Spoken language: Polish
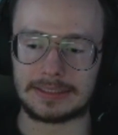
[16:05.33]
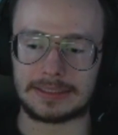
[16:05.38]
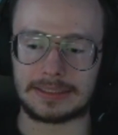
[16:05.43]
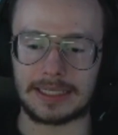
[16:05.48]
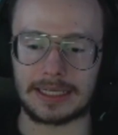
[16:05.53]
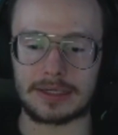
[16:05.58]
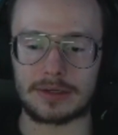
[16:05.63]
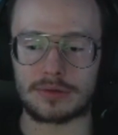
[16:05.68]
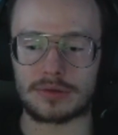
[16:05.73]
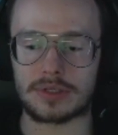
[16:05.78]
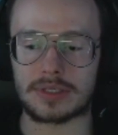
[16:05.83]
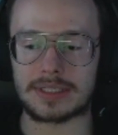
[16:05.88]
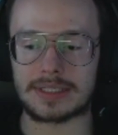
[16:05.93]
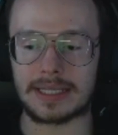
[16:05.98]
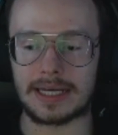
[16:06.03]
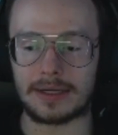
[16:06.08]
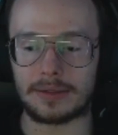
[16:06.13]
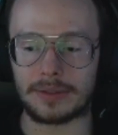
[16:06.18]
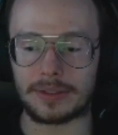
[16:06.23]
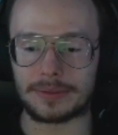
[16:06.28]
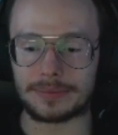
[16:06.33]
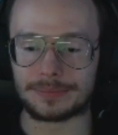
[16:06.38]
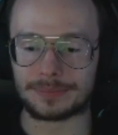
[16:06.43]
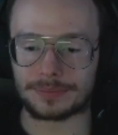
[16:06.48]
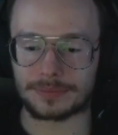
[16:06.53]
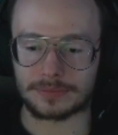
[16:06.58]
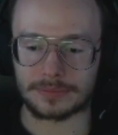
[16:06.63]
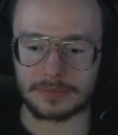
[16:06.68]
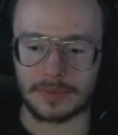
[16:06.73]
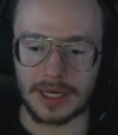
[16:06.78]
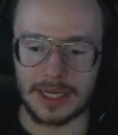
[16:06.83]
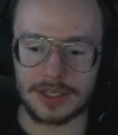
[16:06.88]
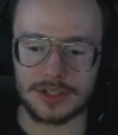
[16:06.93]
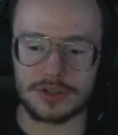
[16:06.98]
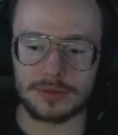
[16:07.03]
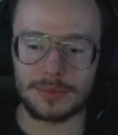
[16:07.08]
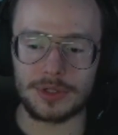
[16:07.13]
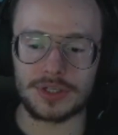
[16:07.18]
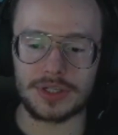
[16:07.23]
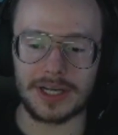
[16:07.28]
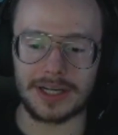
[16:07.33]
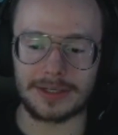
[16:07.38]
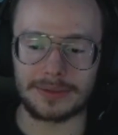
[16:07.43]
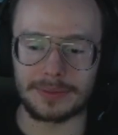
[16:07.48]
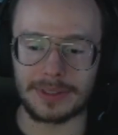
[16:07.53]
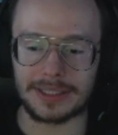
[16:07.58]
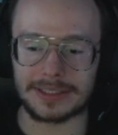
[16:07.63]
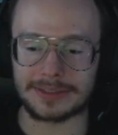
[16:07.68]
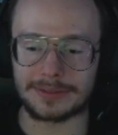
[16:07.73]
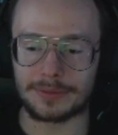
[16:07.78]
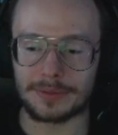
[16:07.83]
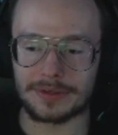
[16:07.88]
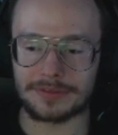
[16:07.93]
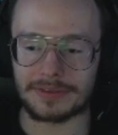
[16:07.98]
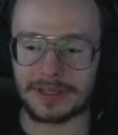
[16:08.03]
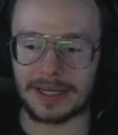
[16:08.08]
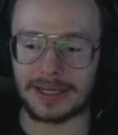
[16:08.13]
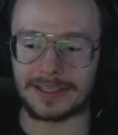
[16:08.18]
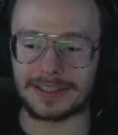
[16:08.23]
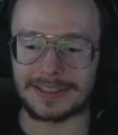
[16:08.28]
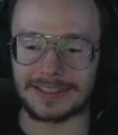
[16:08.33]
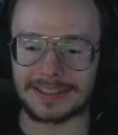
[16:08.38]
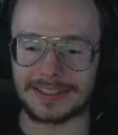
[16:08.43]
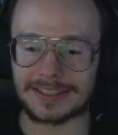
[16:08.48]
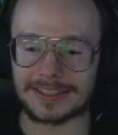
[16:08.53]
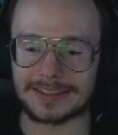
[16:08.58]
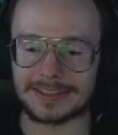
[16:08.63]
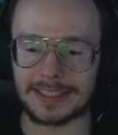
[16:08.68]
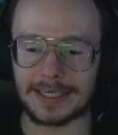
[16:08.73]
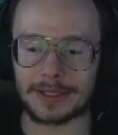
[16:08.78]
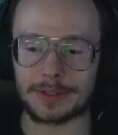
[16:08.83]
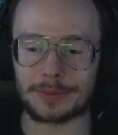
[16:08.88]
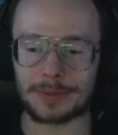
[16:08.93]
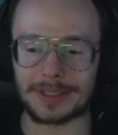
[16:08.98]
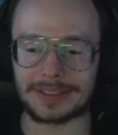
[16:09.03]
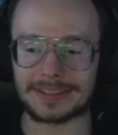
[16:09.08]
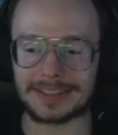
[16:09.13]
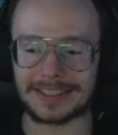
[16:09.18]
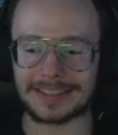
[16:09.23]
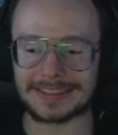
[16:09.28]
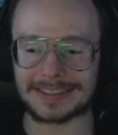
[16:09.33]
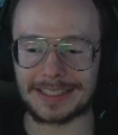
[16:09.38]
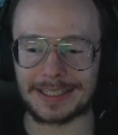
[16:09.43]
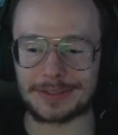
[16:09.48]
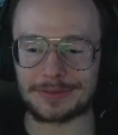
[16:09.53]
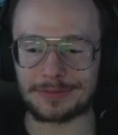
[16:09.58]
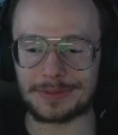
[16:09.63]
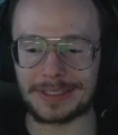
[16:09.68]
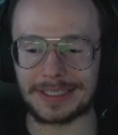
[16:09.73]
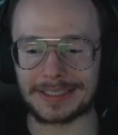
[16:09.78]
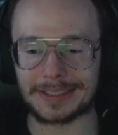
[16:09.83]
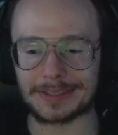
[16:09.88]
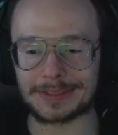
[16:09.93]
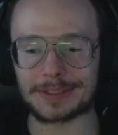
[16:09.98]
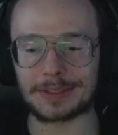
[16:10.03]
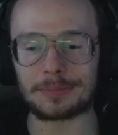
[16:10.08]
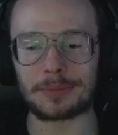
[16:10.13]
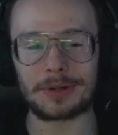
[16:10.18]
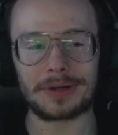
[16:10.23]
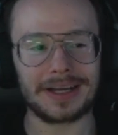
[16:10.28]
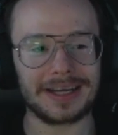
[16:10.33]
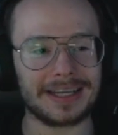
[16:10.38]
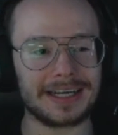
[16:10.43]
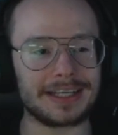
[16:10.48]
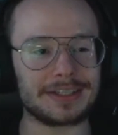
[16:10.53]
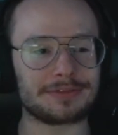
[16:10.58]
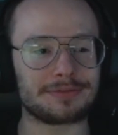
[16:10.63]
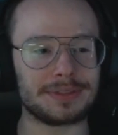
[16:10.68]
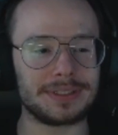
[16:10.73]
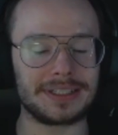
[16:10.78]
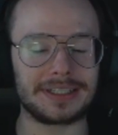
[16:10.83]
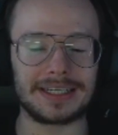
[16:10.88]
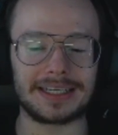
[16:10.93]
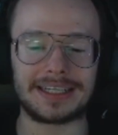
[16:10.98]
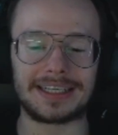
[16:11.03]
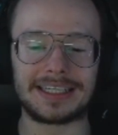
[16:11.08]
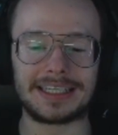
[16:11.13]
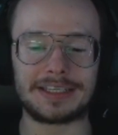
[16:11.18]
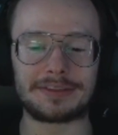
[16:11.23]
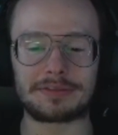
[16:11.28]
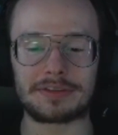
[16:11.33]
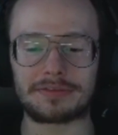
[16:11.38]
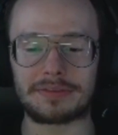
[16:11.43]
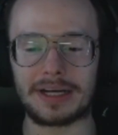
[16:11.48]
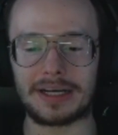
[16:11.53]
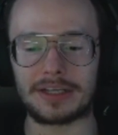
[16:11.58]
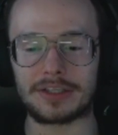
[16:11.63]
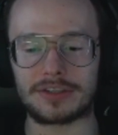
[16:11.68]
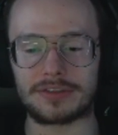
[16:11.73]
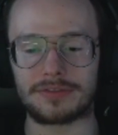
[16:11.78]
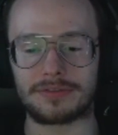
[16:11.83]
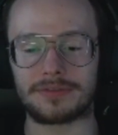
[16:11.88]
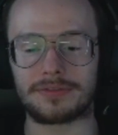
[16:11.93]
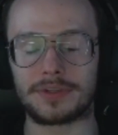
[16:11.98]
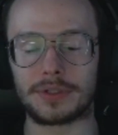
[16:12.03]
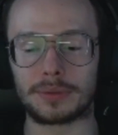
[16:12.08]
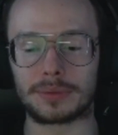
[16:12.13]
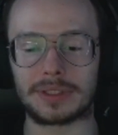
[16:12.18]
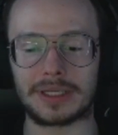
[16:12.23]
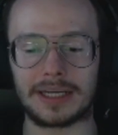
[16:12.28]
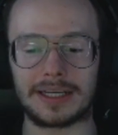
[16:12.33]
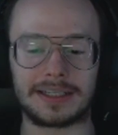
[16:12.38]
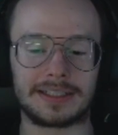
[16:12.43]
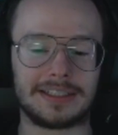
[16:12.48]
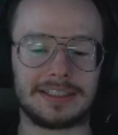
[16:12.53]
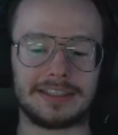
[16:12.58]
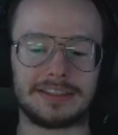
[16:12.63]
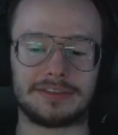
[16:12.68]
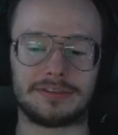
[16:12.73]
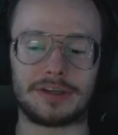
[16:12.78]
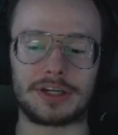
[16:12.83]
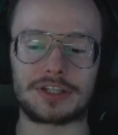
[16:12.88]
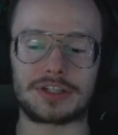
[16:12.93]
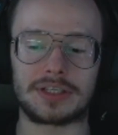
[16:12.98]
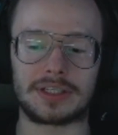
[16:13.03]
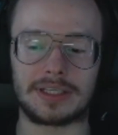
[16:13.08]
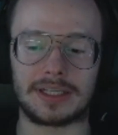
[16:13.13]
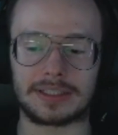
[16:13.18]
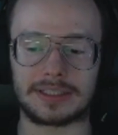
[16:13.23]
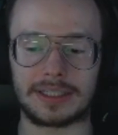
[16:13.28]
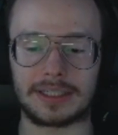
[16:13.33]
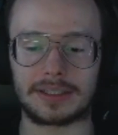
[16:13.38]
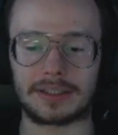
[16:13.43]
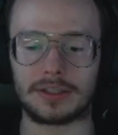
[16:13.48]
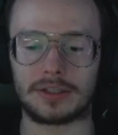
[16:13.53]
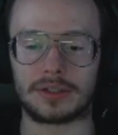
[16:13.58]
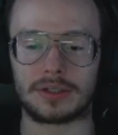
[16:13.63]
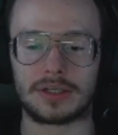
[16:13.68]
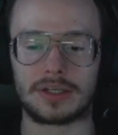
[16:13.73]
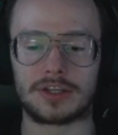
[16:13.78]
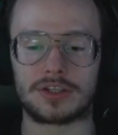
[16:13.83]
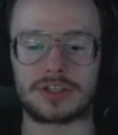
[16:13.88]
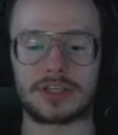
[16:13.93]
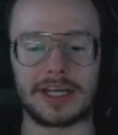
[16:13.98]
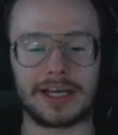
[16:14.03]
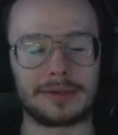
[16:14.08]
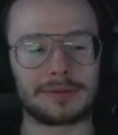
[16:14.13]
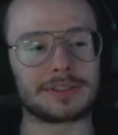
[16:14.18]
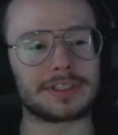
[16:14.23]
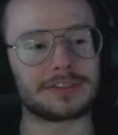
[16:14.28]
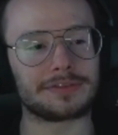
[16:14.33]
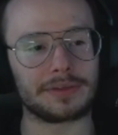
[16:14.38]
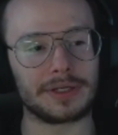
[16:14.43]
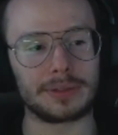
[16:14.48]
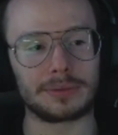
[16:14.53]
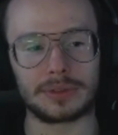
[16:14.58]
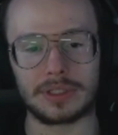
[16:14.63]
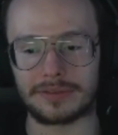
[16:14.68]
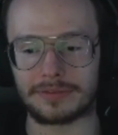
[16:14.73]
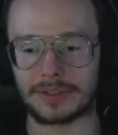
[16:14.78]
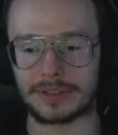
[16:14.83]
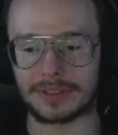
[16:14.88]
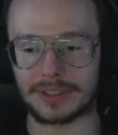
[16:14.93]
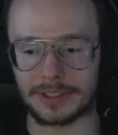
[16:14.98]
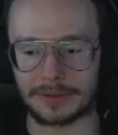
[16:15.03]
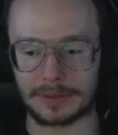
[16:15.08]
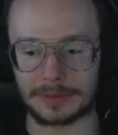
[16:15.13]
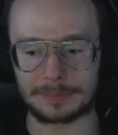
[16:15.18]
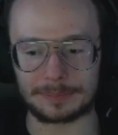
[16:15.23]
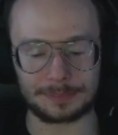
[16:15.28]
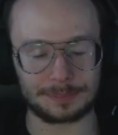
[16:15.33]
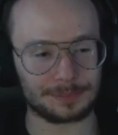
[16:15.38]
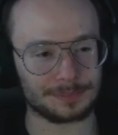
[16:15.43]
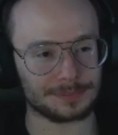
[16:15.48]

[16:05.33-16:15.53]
Tak już zostało. A że mi się akurat kurwa chce akurat teraz grać w ligę, to se mogę grać w ligę i wywalić fiuta właśnie dlatego, że ja już swoje udowodniłem.